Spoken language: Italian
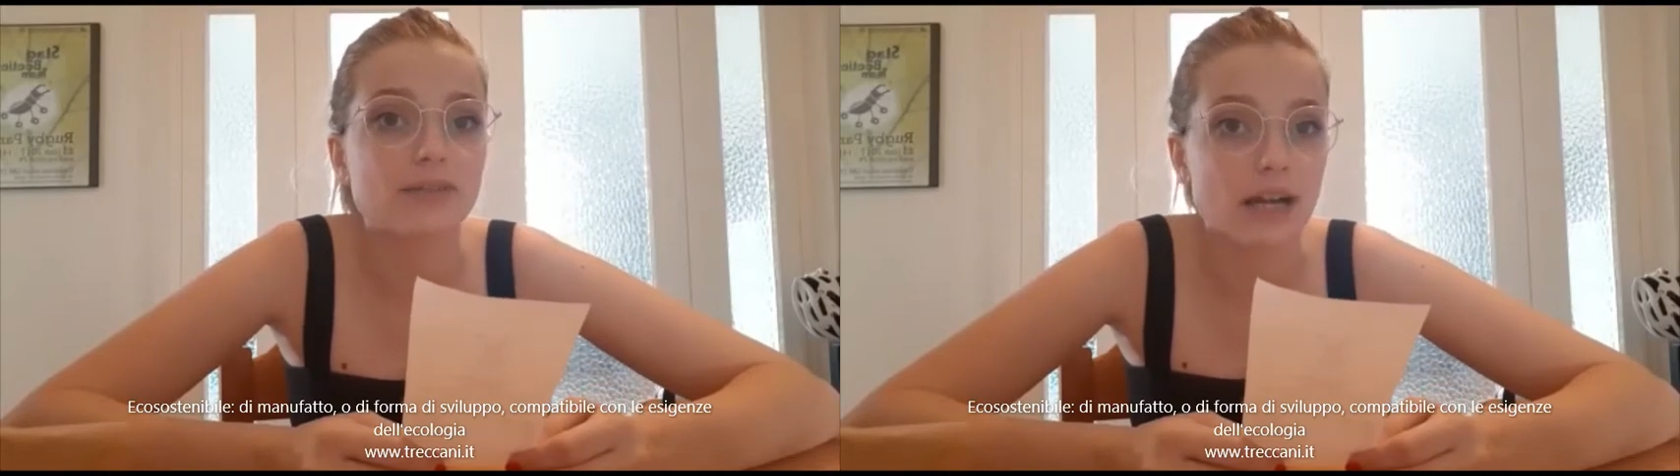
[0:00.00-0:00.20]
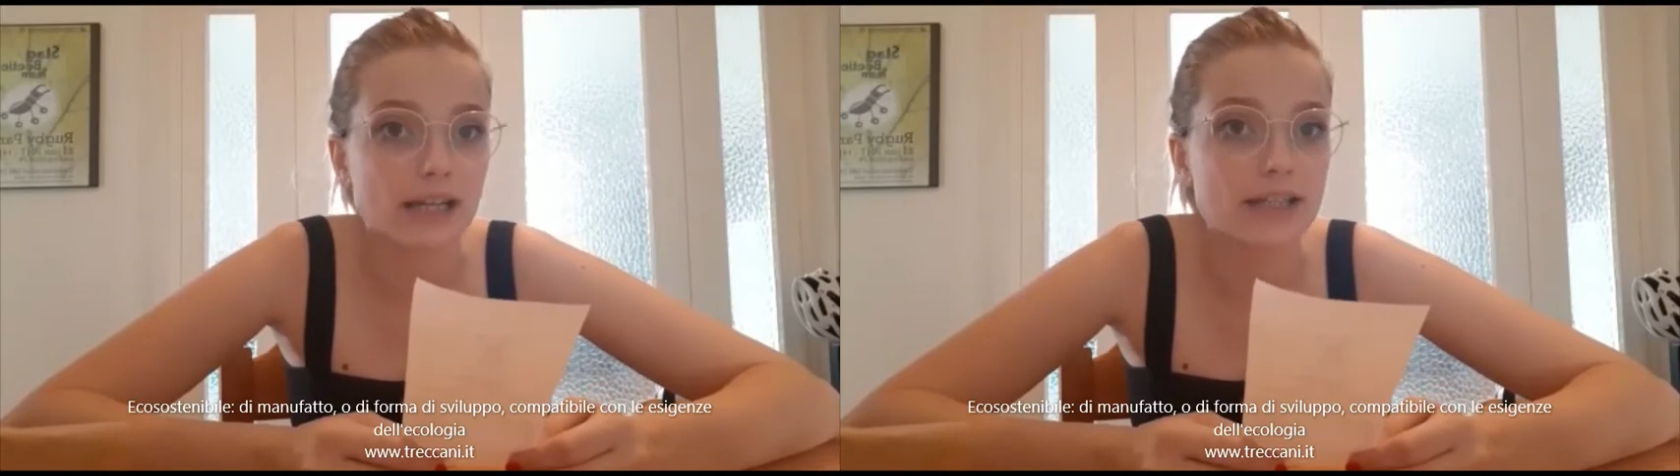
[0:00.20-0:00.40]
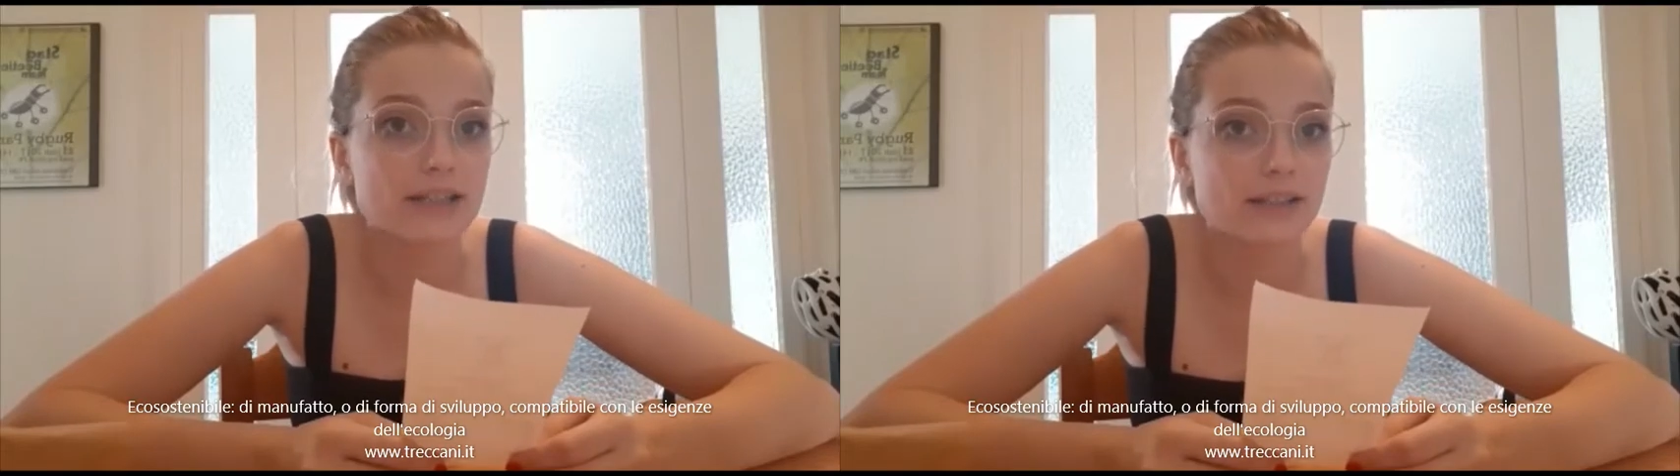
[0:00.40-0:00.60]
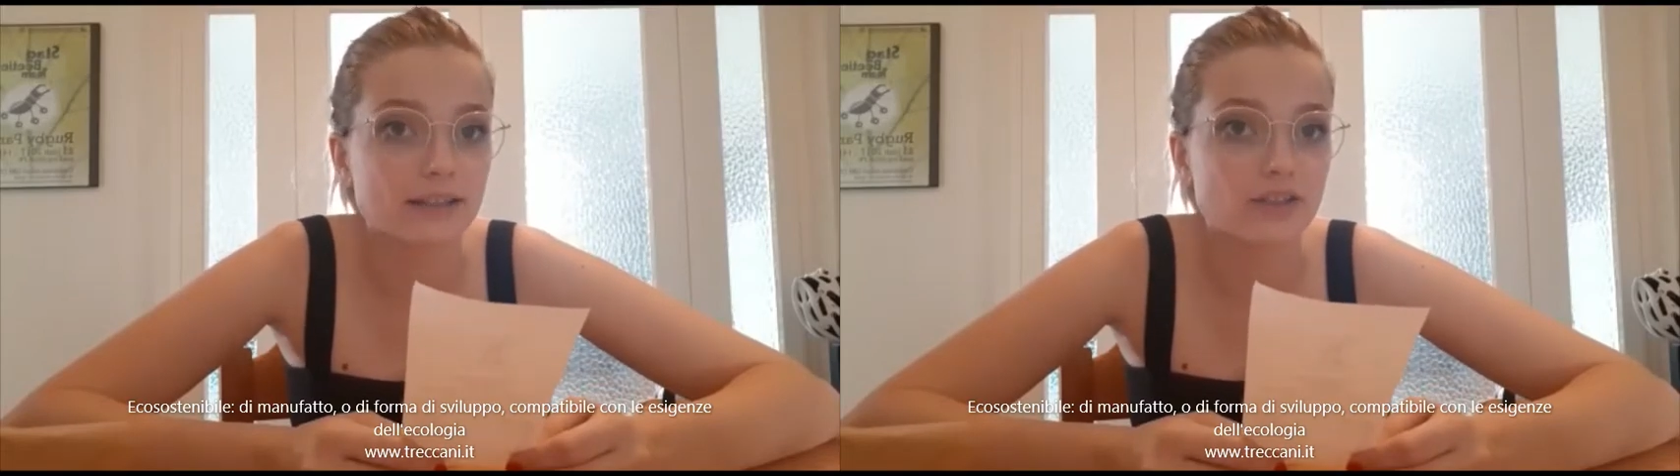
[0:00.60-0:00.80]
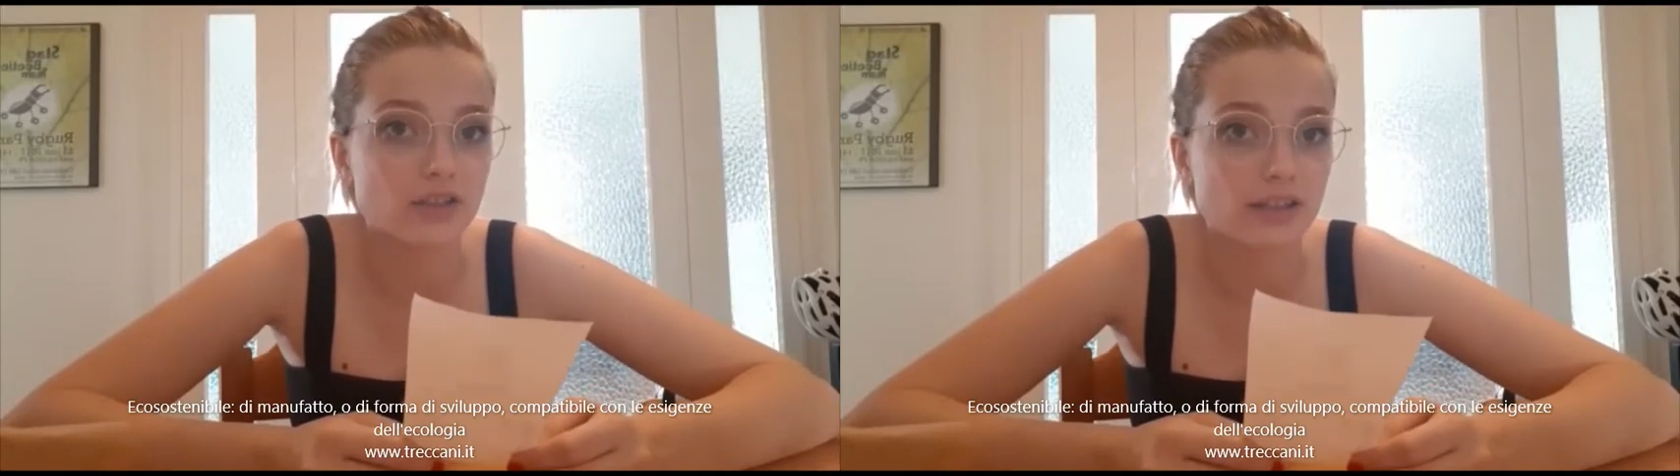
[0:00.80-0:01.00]
franchi e
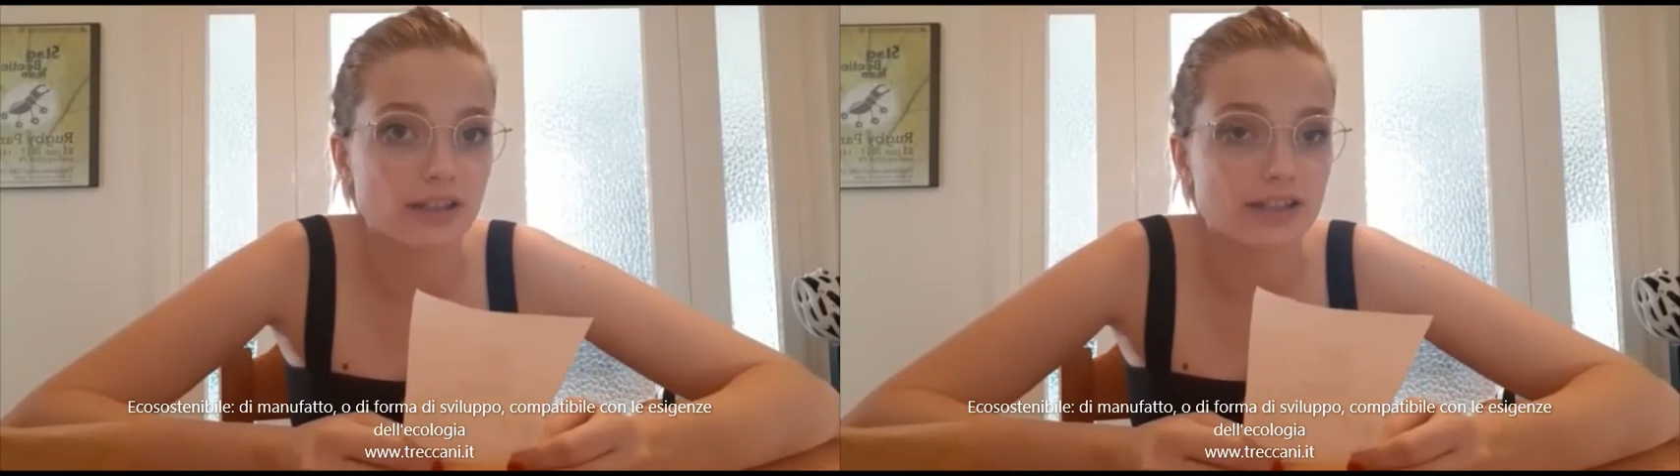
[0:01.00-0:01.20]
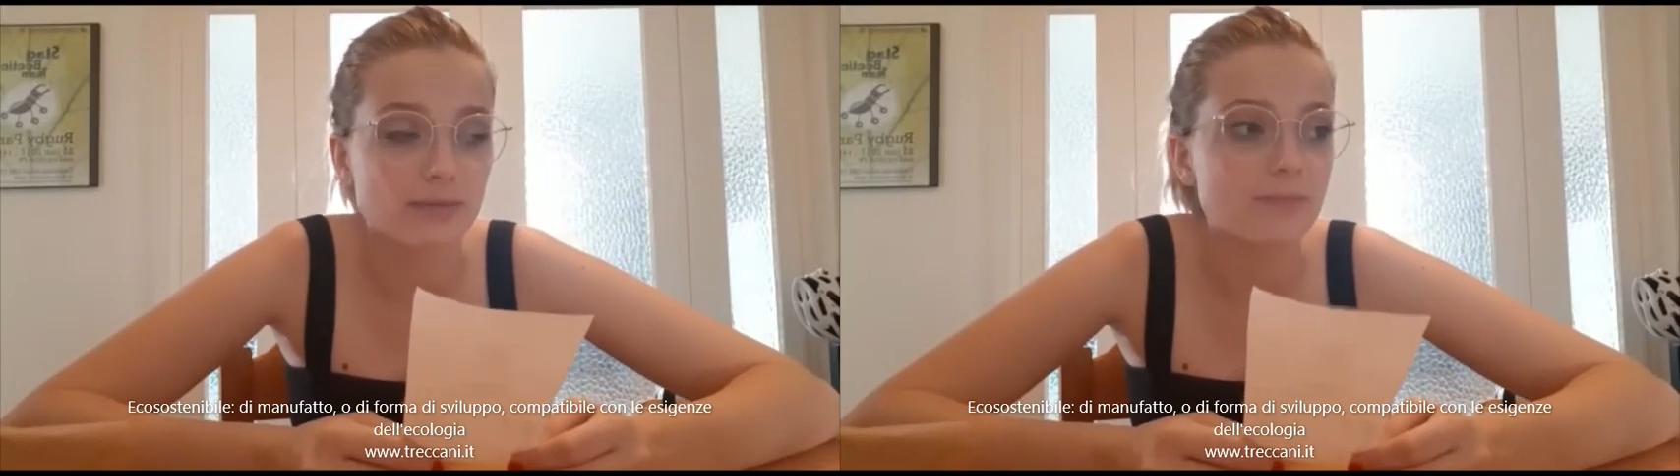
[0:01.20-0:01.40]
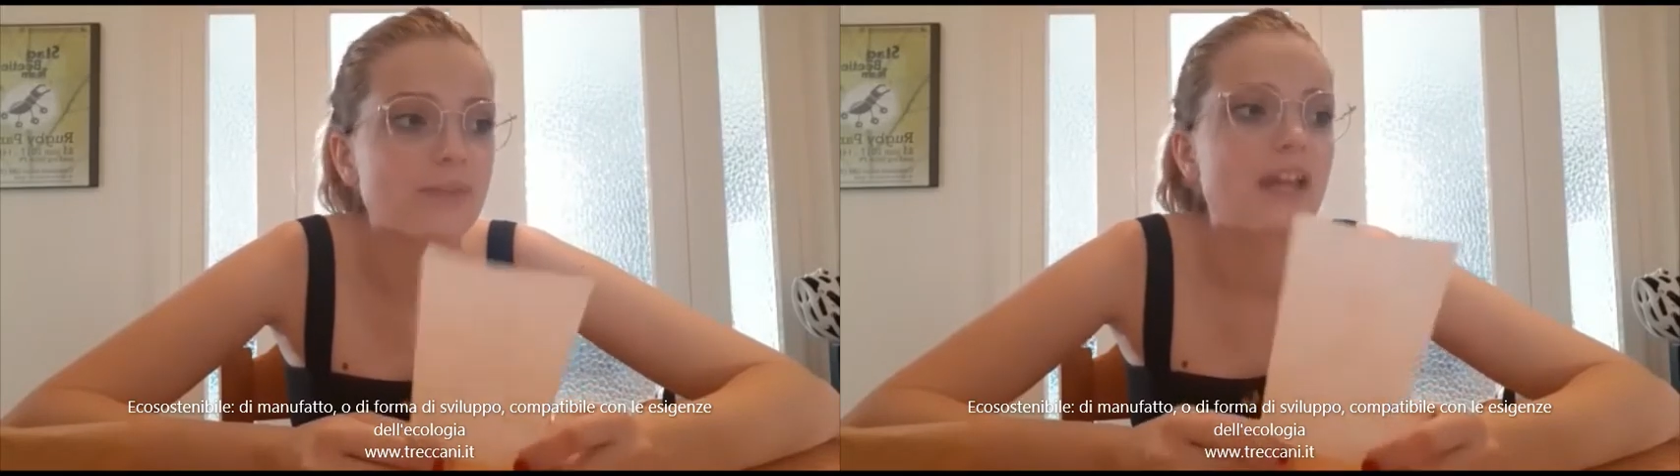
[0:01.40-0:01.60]
70 centesimi.